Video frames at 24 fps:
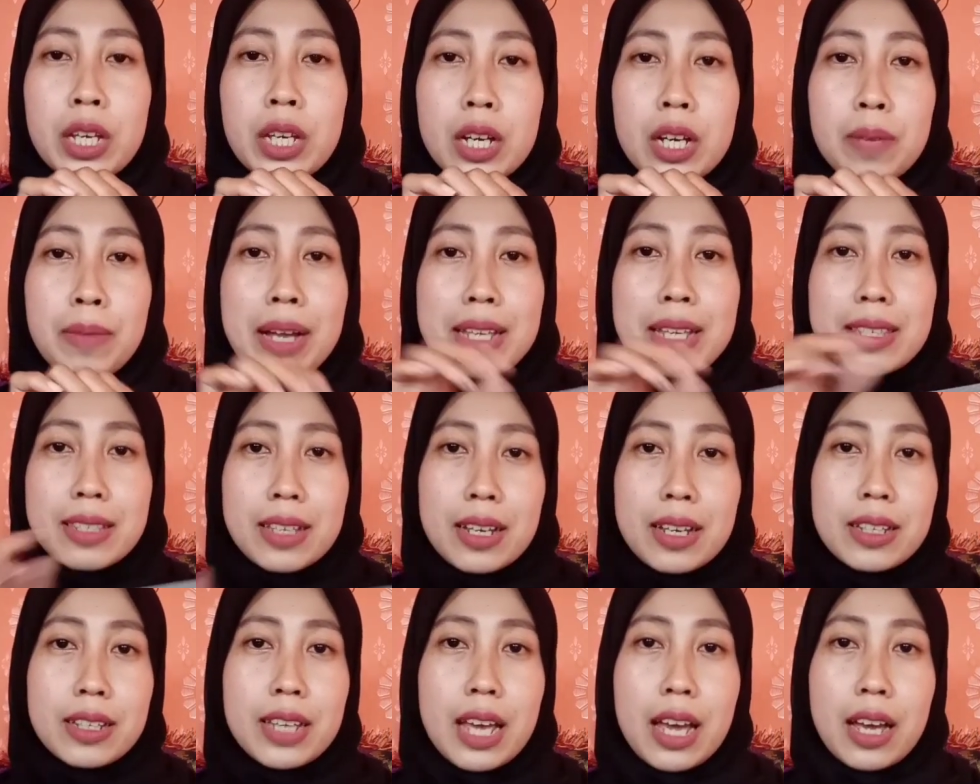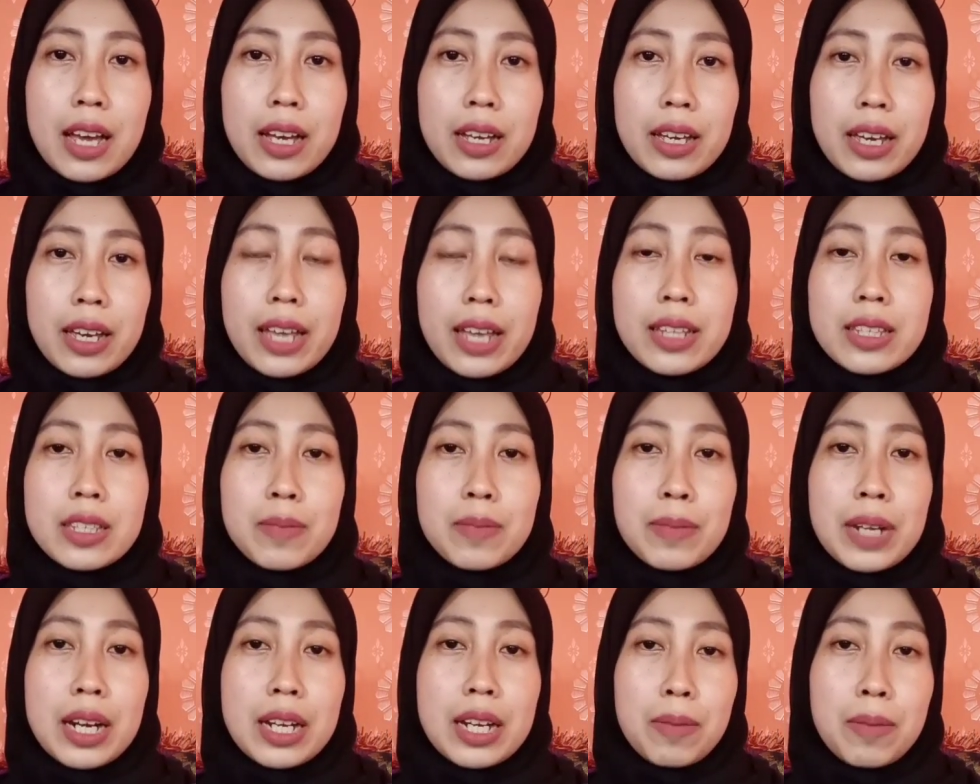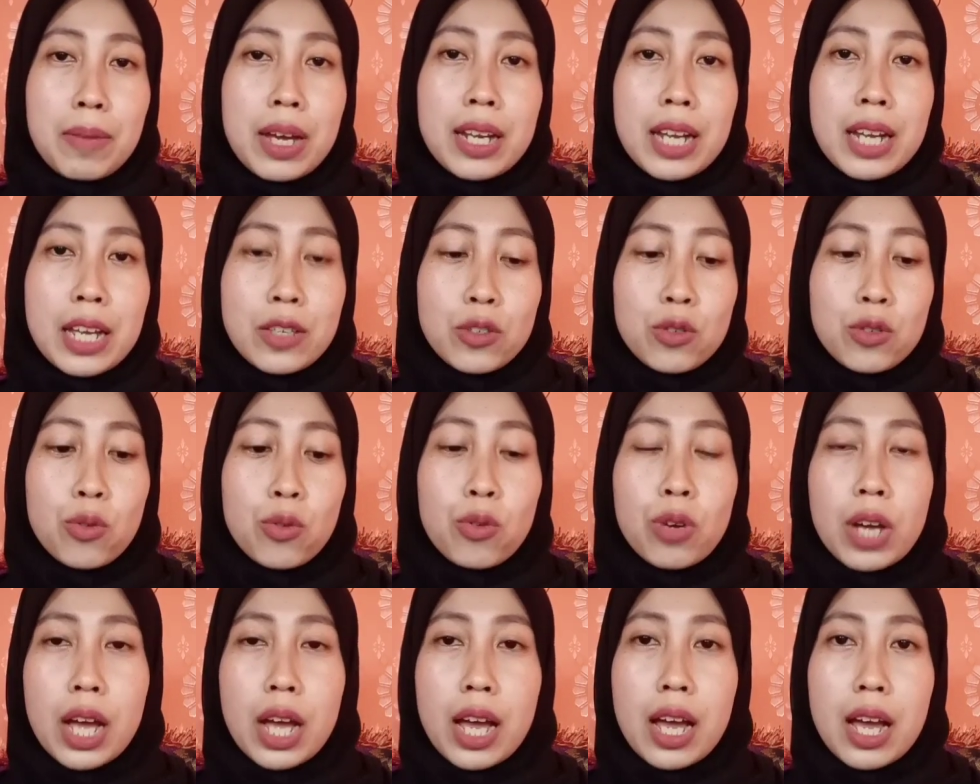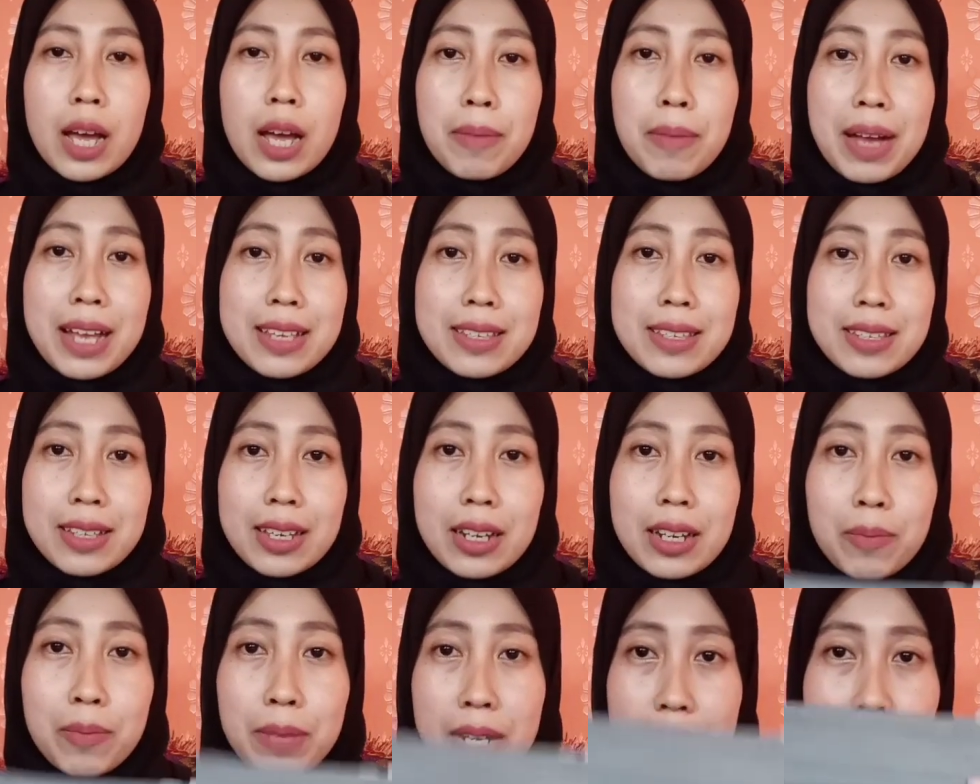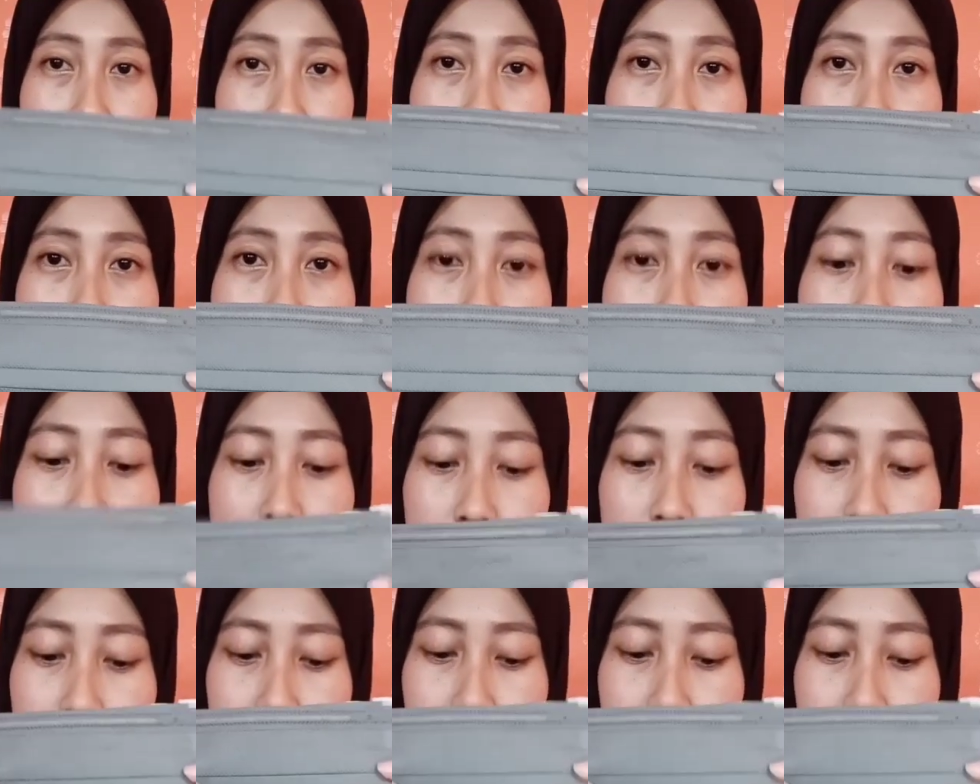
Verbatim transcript: eh, masker yang N95 dan juga masker bedah.